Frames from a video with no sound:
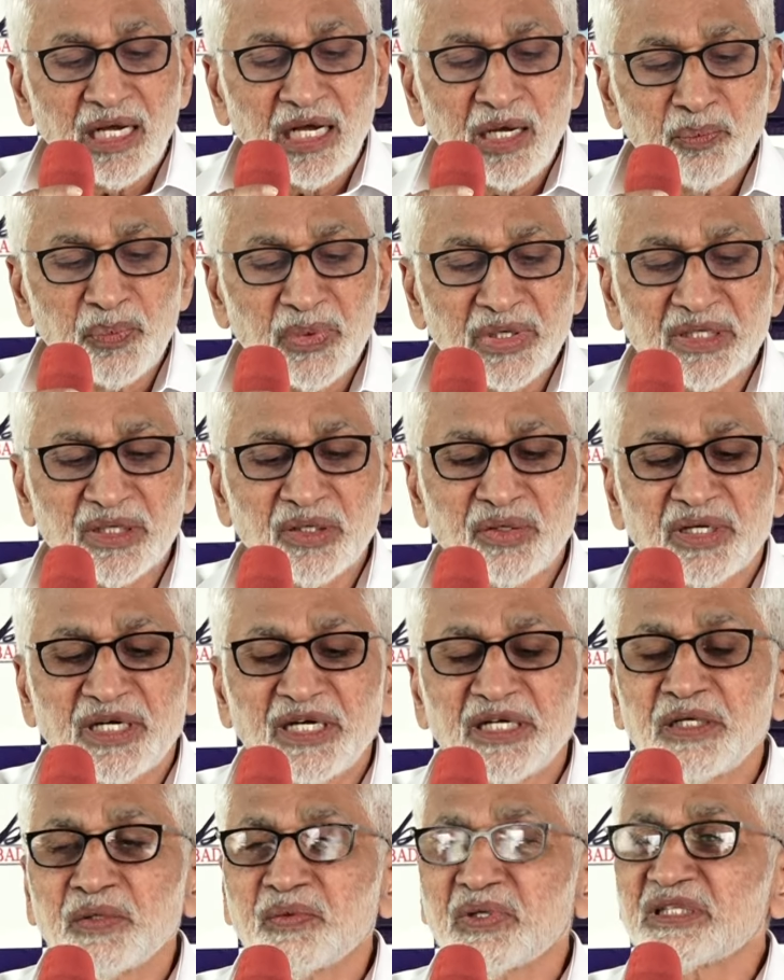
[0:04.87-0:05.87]
అప్పట్లో
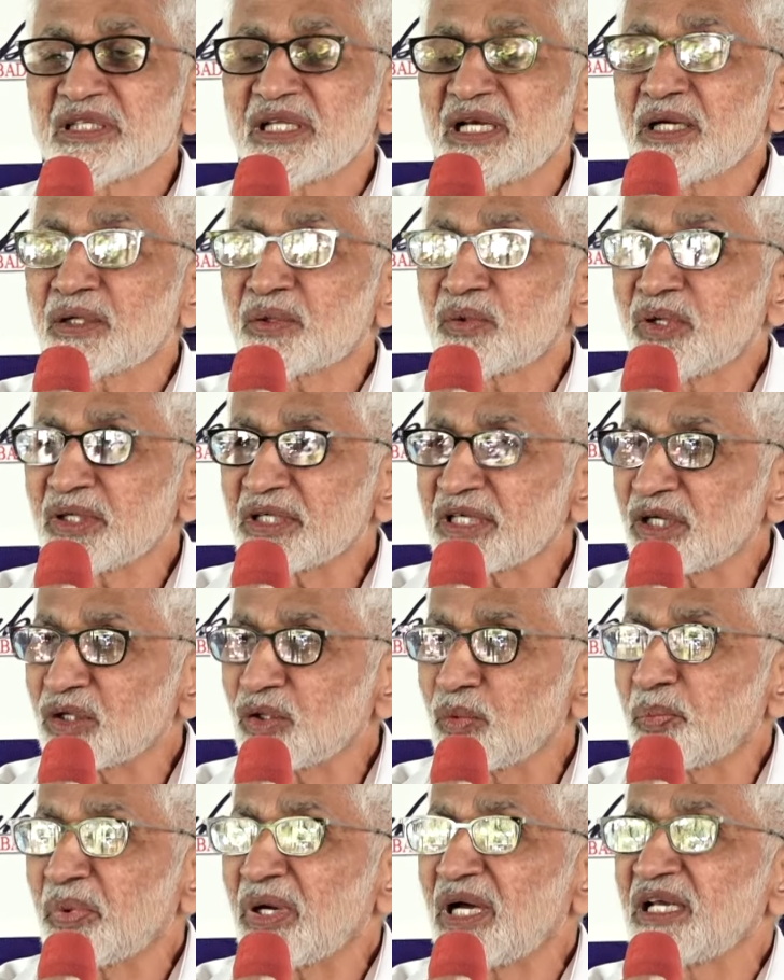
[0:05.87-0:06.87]
రెండు వందల కోట్ల
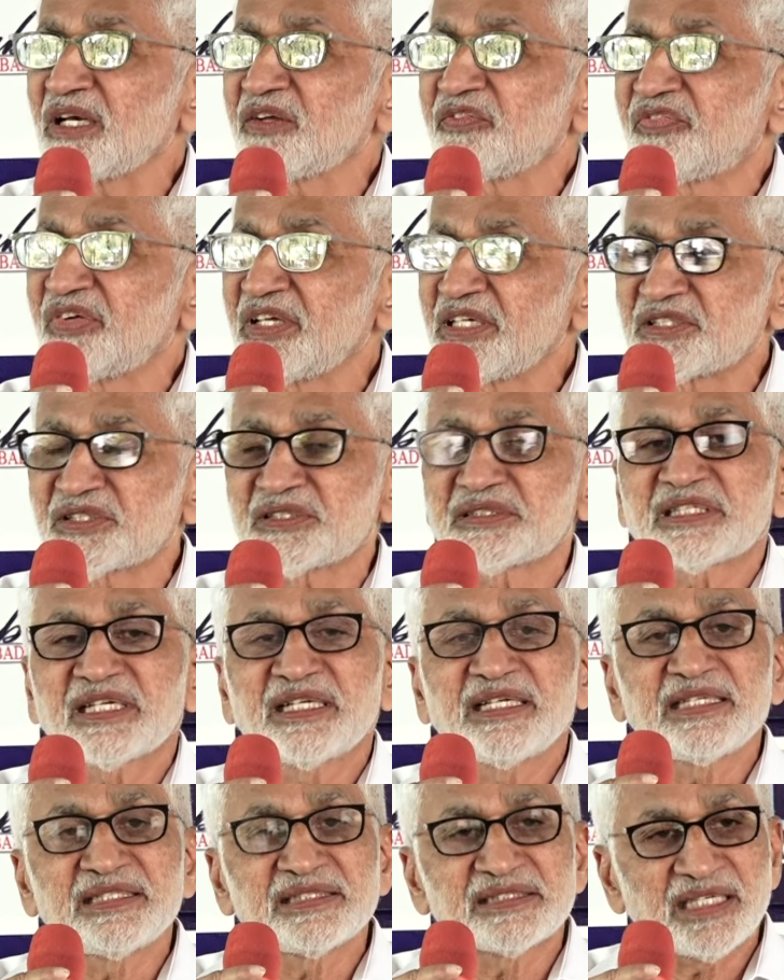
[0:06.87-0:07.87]
రూపాయలు ఫీజు
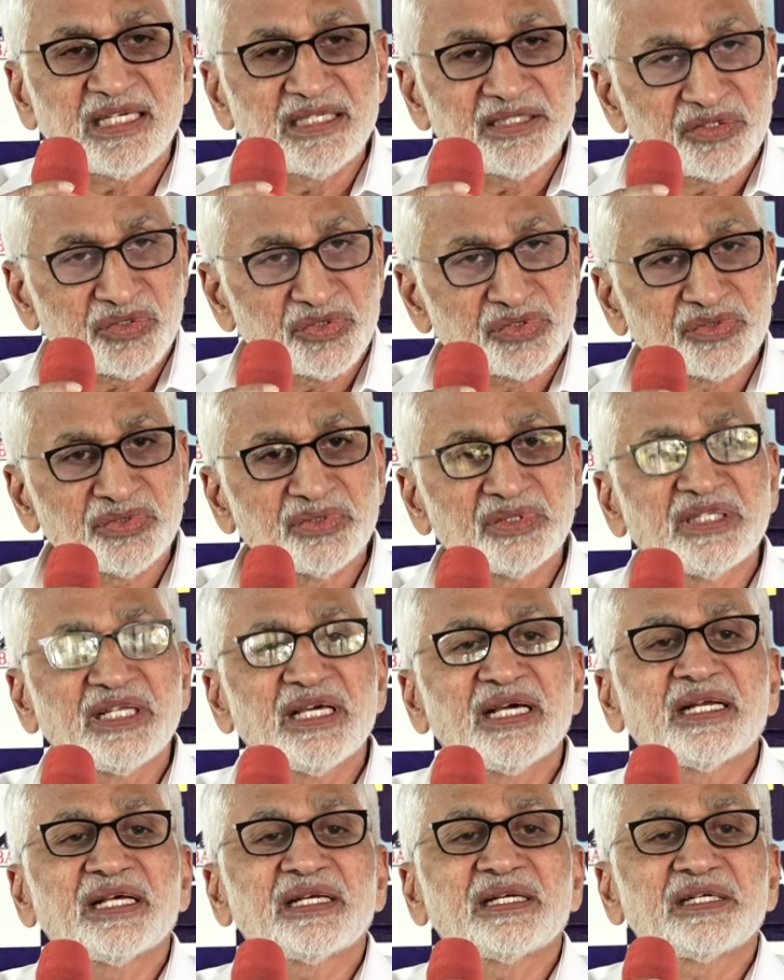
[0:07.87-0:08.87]
చెల్లించాల్సి వస్తుంది
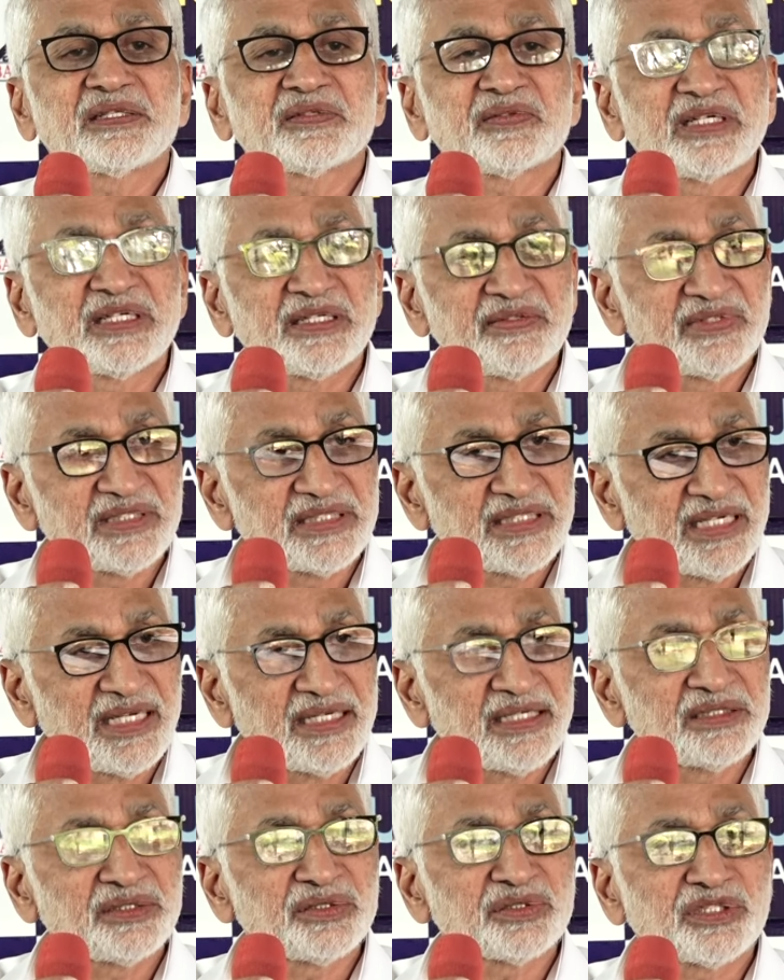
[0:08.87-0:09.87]
అని అన్నటువంటి
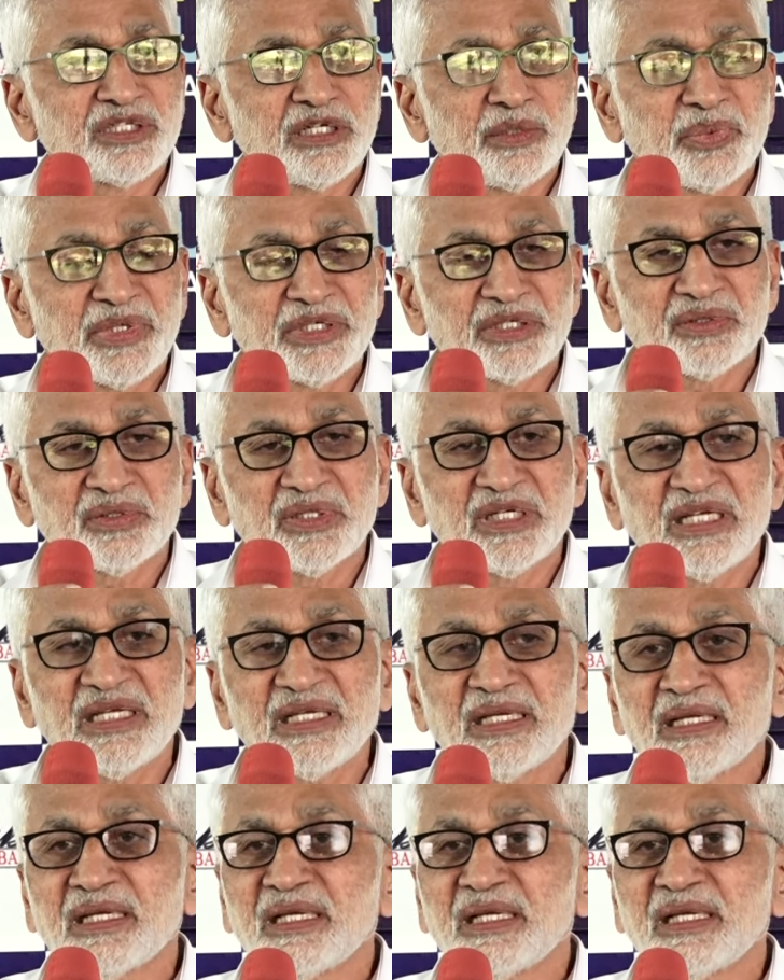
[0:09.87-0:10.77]
విషయాన్ని దృష్టిలో పెట్టుకొని